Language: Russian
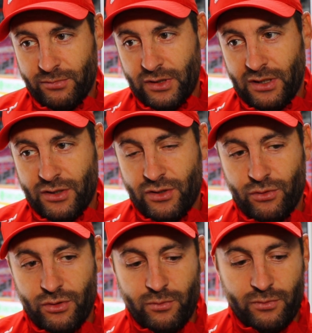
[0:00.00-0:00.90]

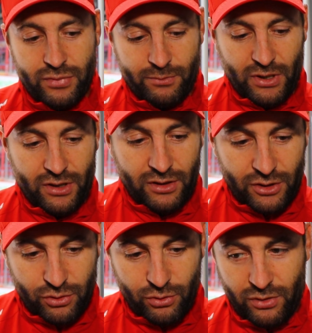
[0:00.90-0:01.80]
Голосуем,
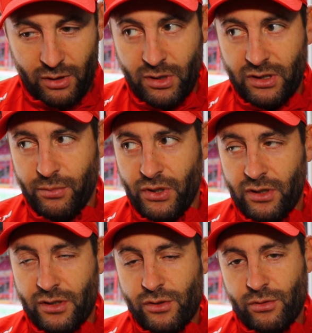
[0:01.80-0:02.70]
проголосуют, ребята
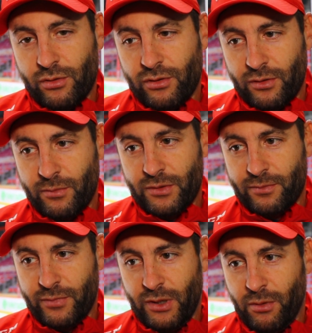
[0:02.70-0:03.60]
проголосуют, и мы
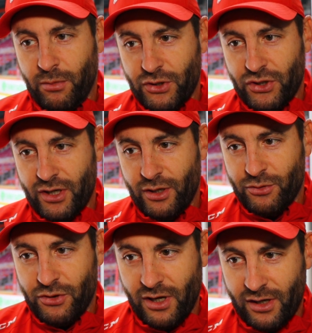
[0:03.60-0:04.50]
примем решение
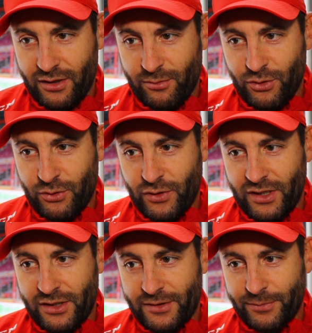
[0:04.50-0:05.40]
уже, как это будет
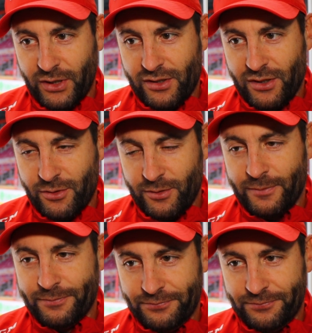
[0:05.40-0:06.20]
выглядеть перед сезоном.